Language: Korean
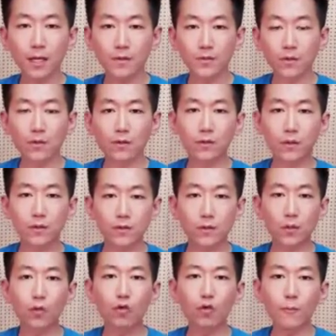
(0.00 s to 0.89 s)
저는
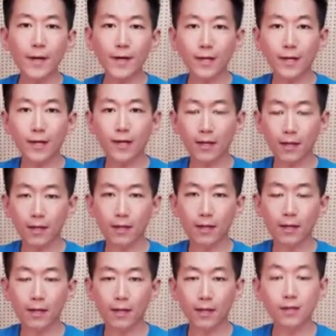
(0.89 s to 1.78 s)
그것을 꼼꼼하게
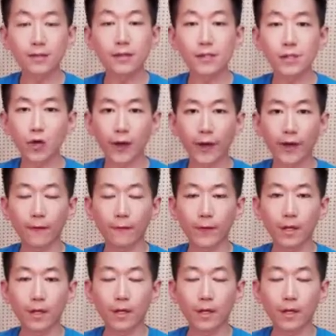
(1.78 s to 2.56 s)
읽을 거예요.